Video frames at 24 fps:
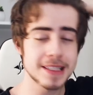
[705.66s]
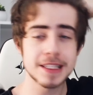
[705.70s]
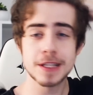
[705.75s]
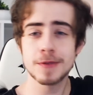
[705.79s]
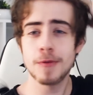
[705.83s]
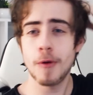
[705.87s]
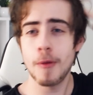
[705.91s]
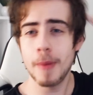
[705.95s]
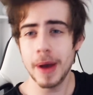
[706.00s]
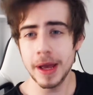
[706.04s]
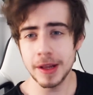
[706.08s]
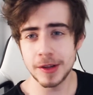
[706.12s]
esses
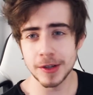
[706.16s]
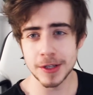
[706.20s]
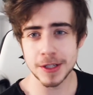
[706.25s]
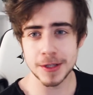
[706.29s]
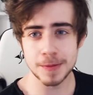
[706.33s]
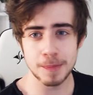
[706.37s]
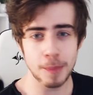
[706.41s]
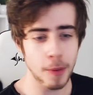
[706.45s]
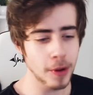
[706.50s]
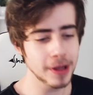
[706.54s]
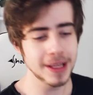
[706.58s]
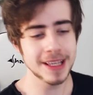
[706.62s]

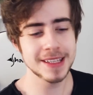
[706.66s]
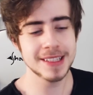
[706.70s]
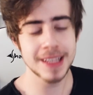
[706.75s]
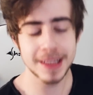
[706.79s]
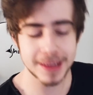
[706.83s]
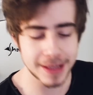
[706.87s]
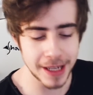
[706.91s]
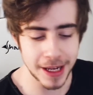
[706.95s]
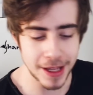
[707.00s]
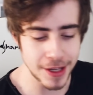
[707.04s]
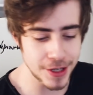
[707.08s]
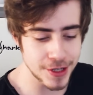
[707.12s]
momentos podem
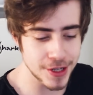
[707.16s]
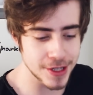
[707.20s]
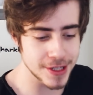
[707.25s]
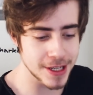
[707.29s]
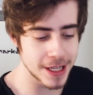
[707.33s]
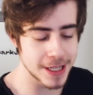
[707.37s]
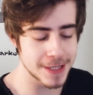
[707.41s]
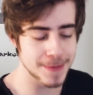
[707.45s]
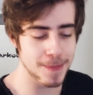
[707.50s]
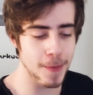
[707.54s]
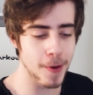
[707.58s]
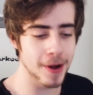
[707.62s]
ser tristes,
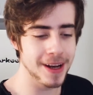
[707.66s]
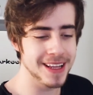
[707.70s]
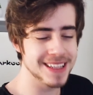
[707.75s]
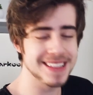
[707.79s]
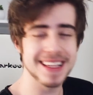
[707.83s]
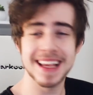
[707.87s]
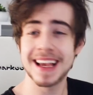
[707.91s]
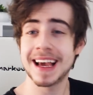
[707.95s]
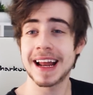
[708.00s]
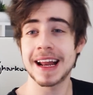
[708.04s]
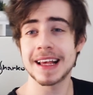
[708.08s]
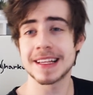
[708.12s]
eles podem
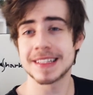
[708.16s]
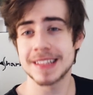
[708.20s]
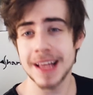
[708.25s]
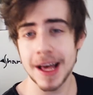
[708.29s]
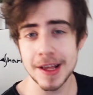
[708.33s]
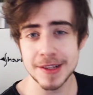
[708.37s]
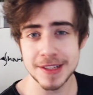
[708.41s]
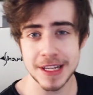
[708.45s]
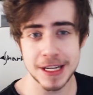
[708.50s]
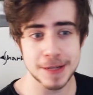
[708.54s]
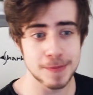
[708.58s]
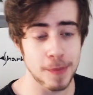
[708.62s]
ser
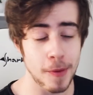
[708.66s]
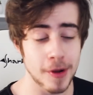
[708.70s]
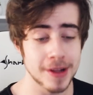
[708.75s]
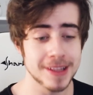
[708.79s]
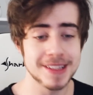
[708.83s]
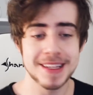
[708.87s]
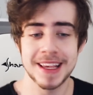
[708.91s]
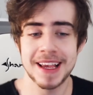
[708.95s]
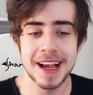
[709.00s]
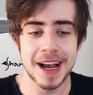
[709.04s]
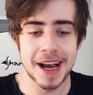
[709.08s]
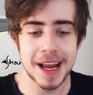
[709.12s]
engraçados, eles
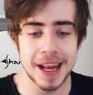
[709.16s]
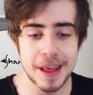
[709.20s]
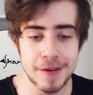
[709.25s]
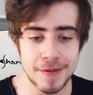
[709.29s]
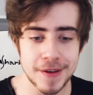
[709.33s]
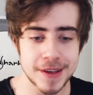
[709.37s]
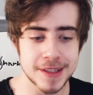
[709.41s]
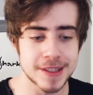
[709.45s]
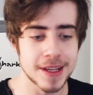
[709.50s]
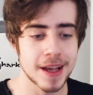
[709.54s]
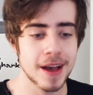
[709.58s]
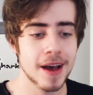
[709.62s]
podem ser
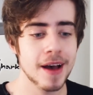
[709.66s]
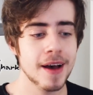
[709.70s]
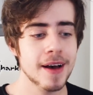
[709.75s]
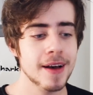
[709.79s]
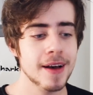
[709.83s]
incríveis,